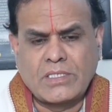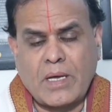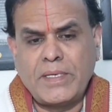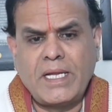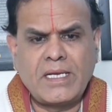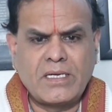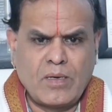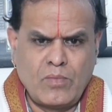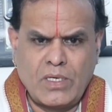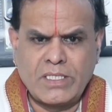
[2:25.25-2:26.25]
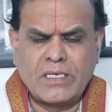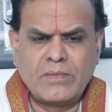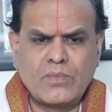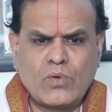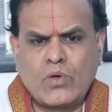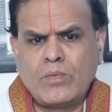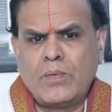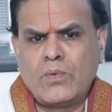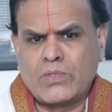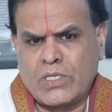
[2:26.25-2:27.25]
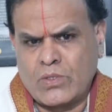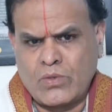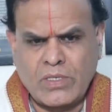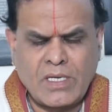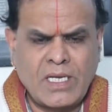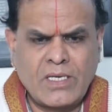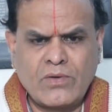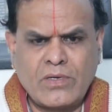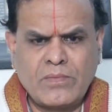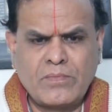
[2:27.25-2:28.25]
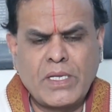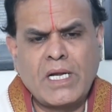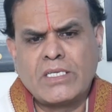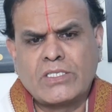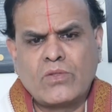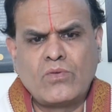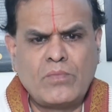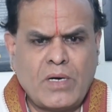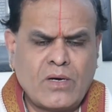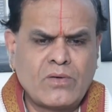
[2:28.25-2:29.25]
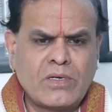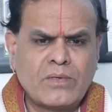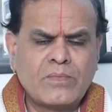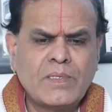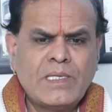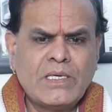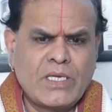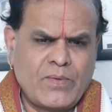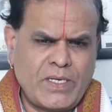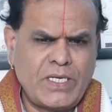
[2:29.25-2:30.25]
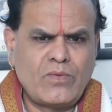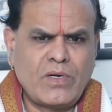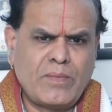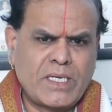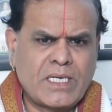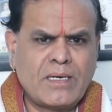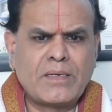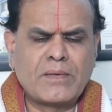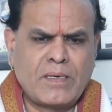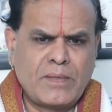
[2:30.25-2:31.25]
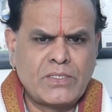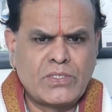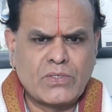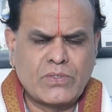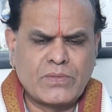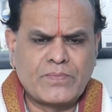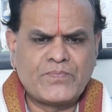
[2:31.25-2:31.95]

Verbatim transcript: సమయానికి డబ్బు అందడం కుటుంబంలో సంతోషం కలిగి ఉండడం పిల్లల చదువు బాగుండడం ఇవన్నీ కూడా మనకి గమని గమనించవచ్చు